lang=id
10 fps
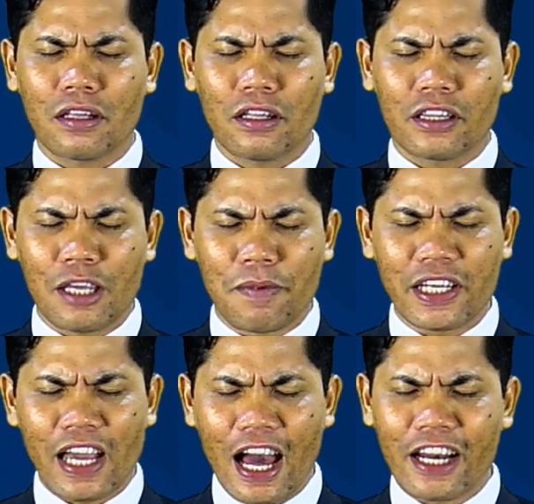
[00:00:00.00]
tiba
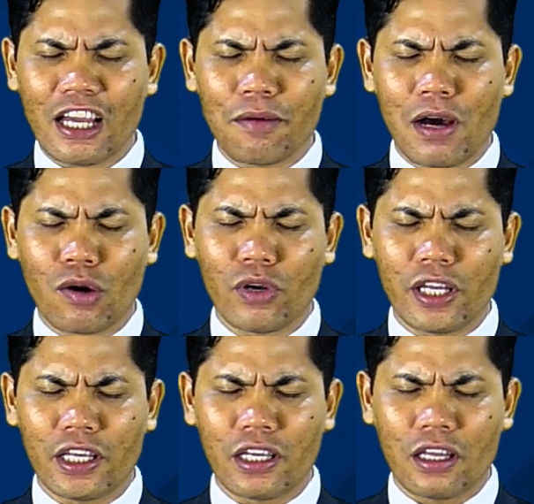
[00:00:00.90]
di hari yang baru
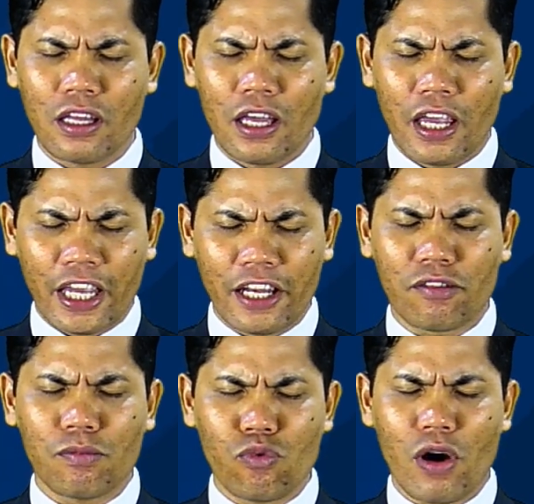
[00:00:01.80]
ini, ini
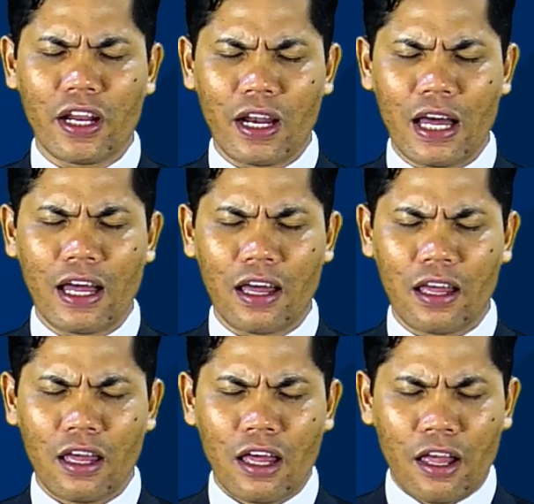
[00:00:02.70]
semua adalah
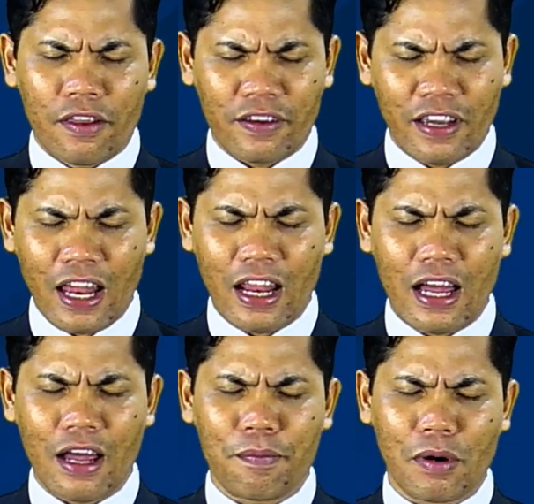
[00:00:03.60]

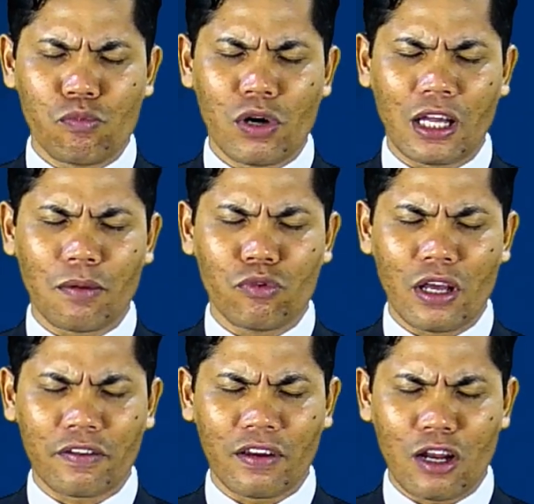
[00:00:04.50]
segala perbuatanmu yang
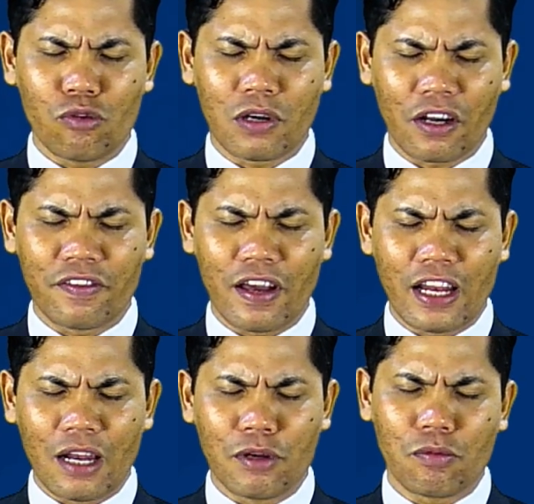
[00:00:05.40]
selalu bekerja
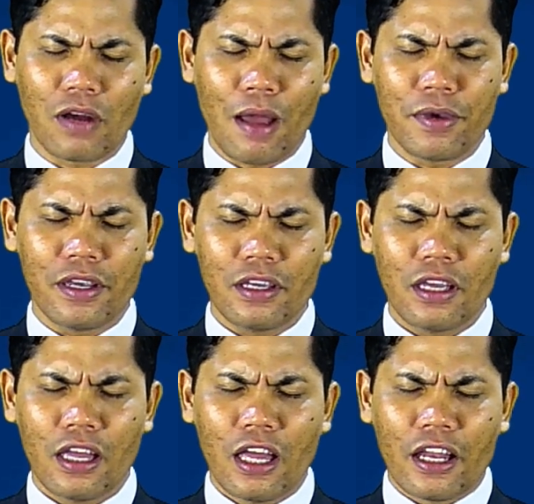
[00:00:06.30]
dalam hidup kami,
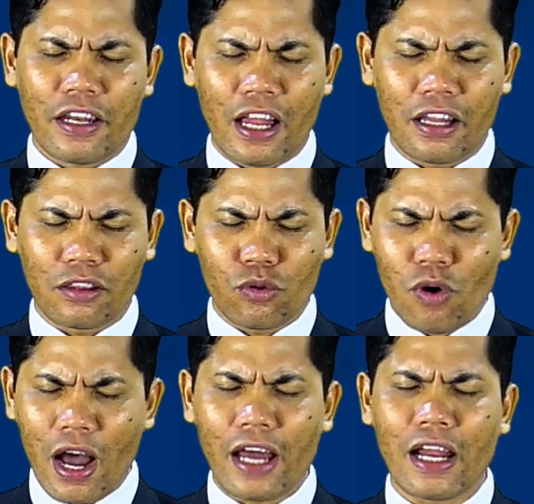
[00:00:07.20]
dan
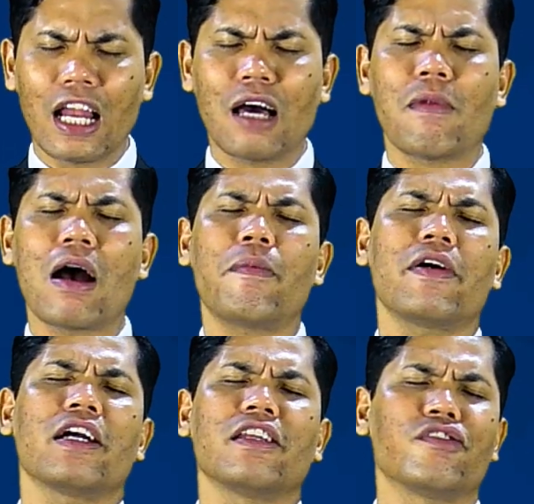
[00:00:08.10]
Tuhan Allah Bapa
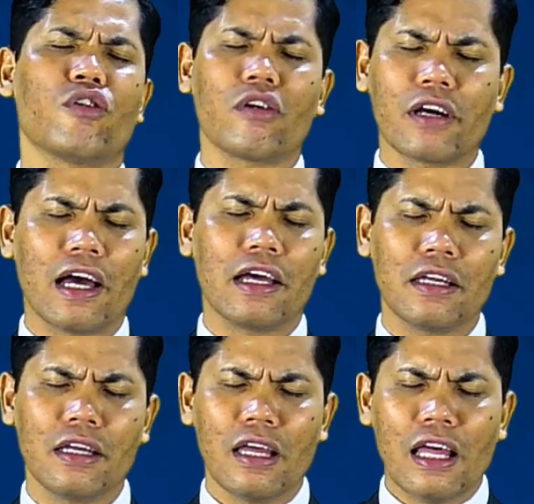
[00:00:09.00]
yang di sorga,
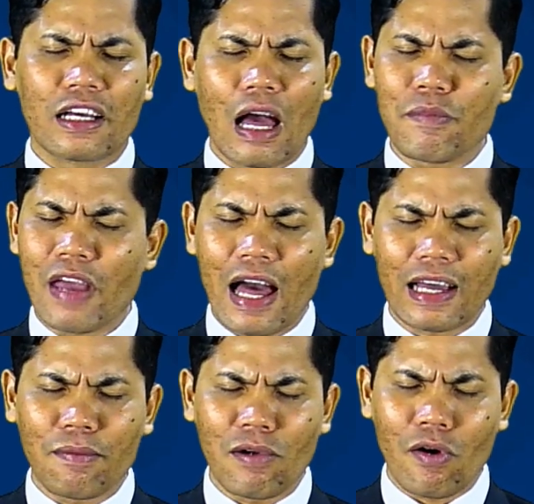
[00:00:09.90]
kami
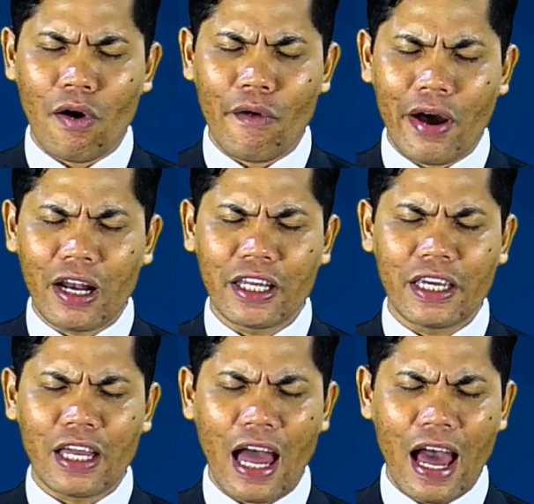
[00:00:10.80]
akan
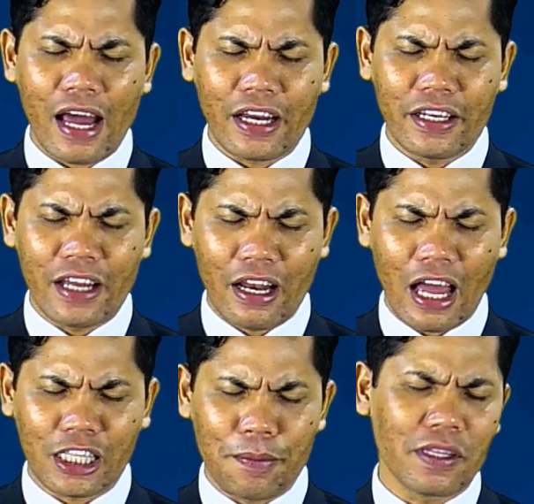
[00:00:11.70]
mengawali hari dan
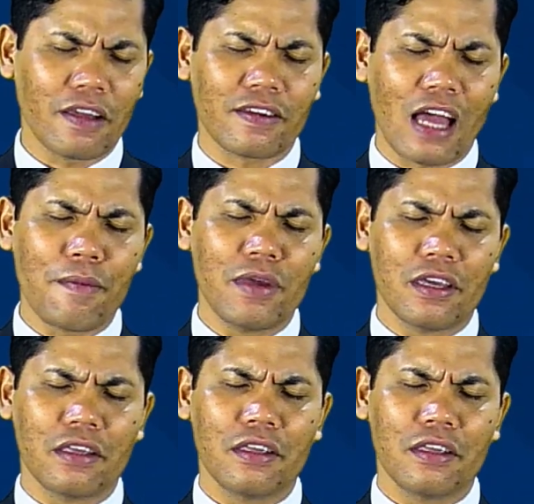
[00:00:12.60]
aktivitas kami